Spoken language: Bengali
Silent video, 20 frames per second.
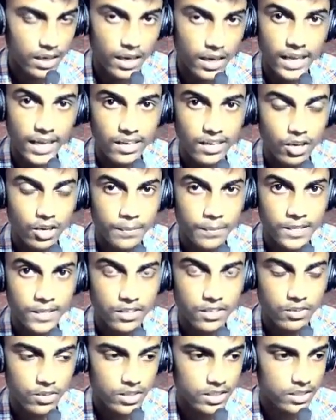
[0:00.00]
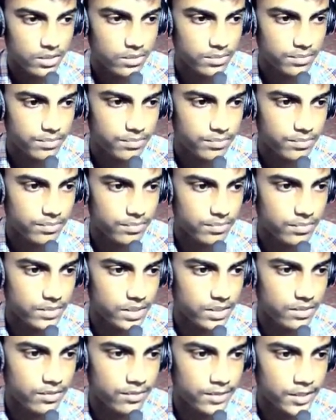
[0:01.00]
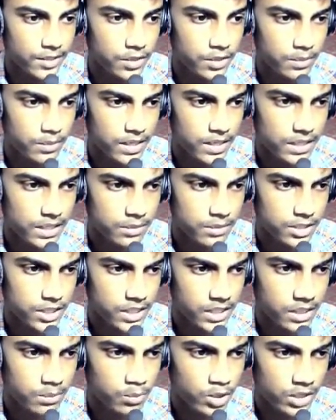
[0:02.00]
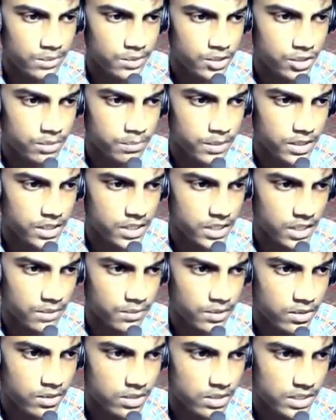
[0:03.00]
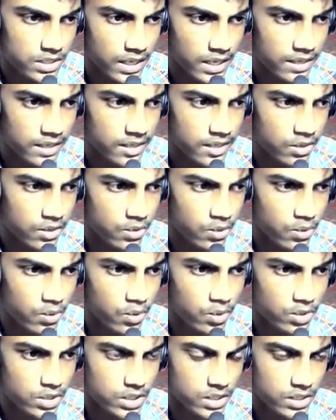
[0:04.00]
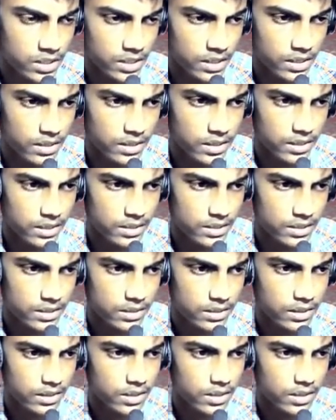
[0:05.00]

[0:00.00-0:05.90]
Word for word: লাইক কমেন্ট করে দাও ভিডিও বানাতে বেশি একটা মোটিভেশন পাচ্ছি না বিকজ চ্যানেলের গ্রো হচ্ছে না ঠিক আছে